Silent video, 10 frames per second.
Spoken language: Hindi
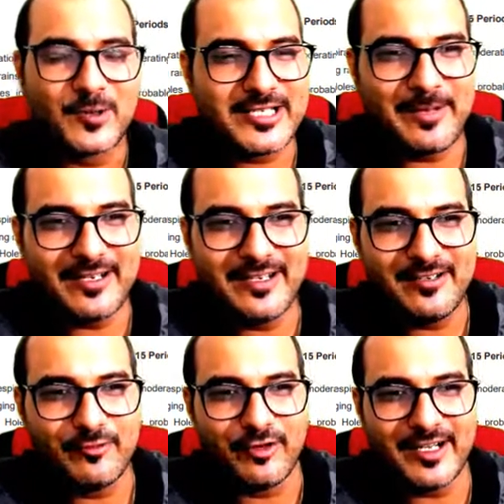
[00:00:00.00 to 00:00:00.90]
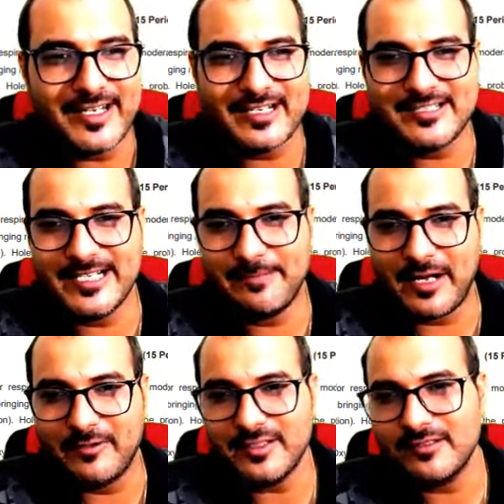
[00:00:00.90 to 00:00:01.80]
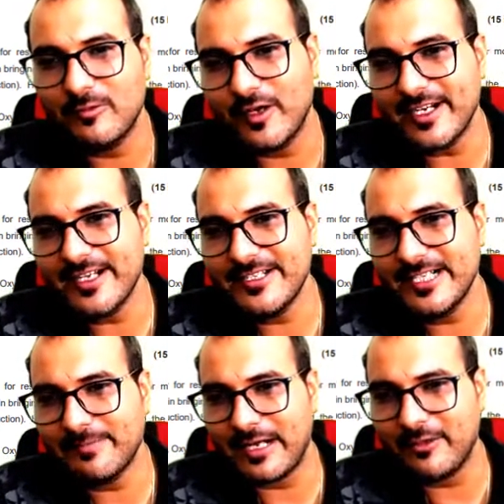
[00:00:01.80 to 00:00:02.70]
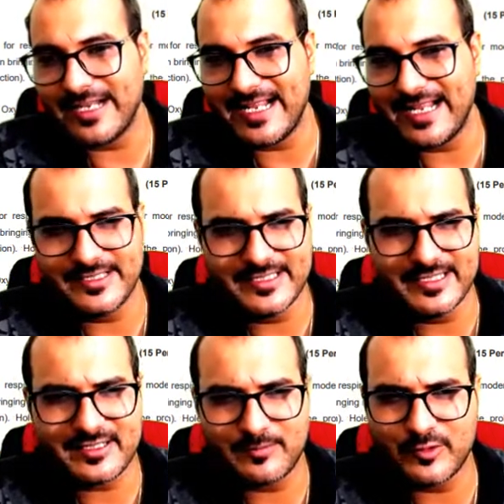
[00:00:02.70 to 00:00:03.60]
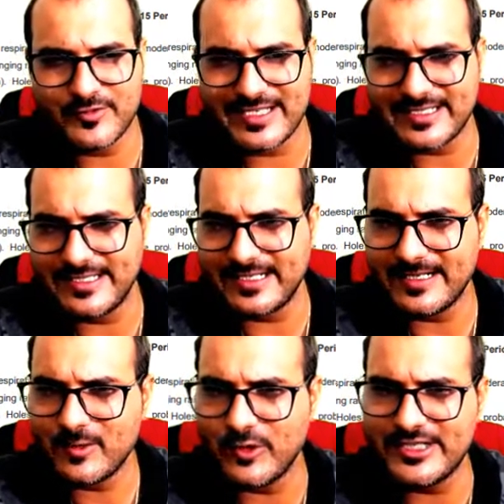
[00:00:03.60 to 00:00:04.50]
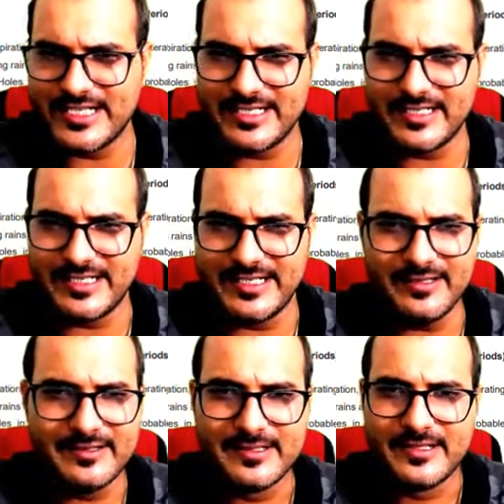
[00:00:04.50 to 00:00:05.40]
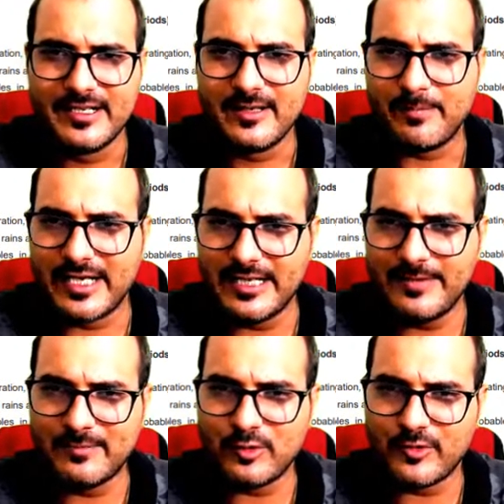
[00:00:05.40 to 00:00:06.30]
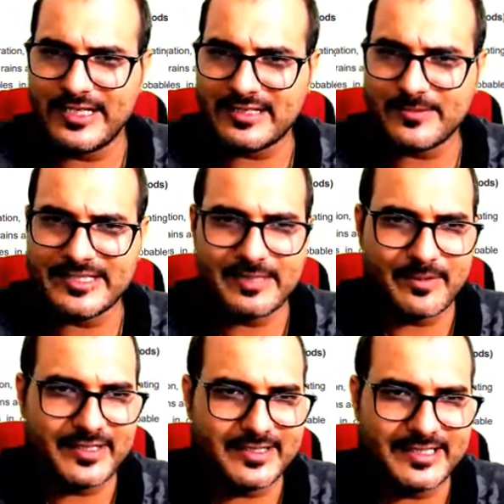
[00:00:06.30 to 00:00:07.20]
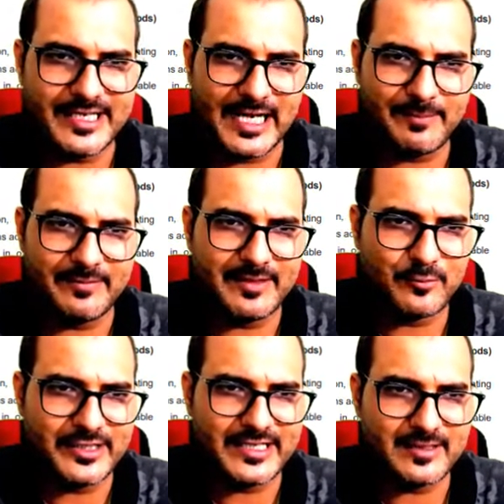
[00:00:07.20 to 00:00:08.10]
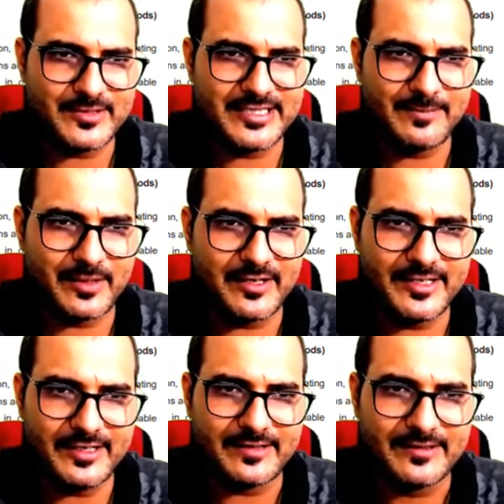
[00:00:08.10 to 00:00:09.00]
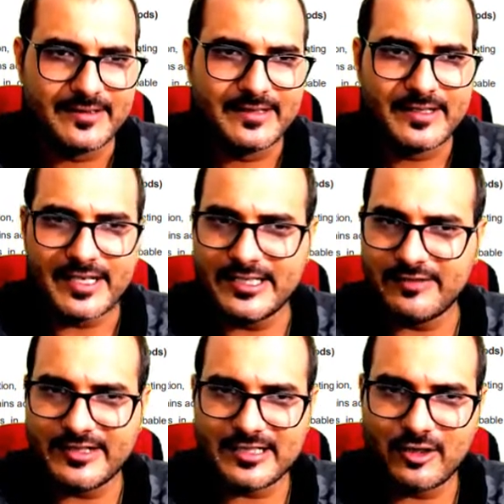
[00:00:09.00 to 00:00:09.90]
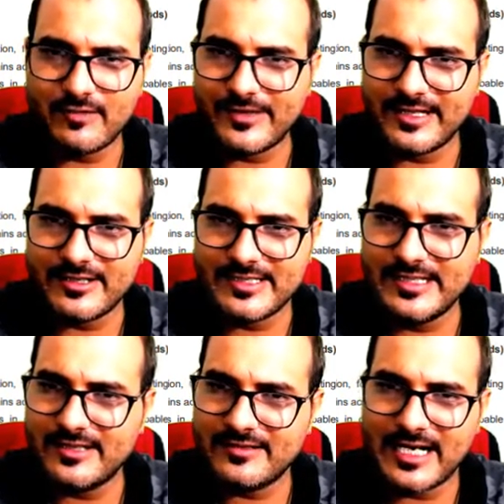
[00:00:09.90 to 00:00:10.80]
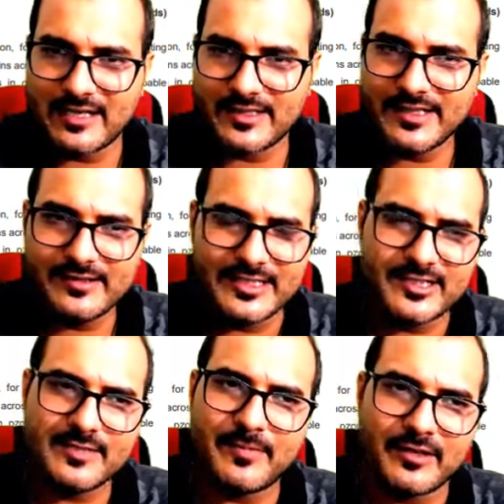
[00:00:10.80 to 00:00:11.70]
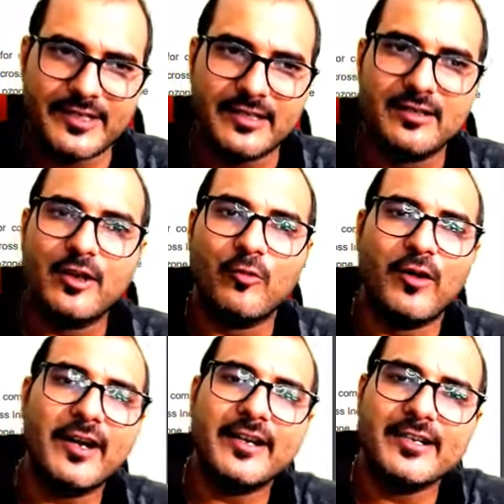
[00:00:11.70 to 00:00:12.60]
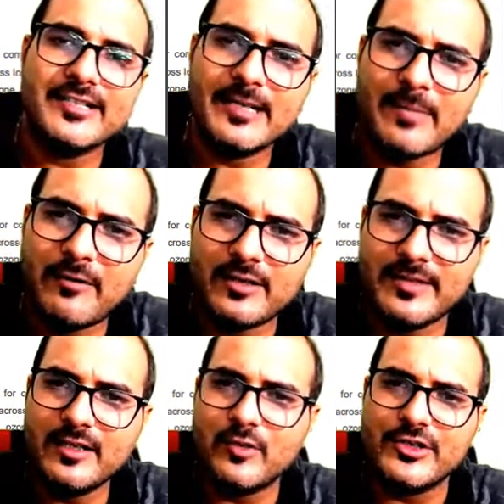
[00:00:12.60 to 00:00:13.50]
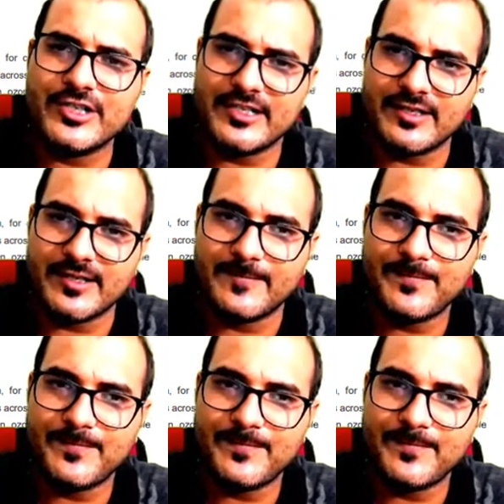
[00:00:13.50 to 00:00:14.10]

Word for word: उसके बाद है वर्क एनर्जी एंड पावर वर्क एनर्जी एंड पावर एज इट इज़ है सब कुछ वैसे ही दिख रहा है कोई चेंजेज नहीं है पहले भी हम लोग को ये सब चीज़ें पढ़नी थी यहाँ पे भी हमको ये सब चीज़ें पढ़नी है कंजर्वेशन ऑफ एनर्जी ये यहाँ तक है ये चीज़ पढ़नी है वर्क एनर्जी एंड पावर में कोई चेंज नहीं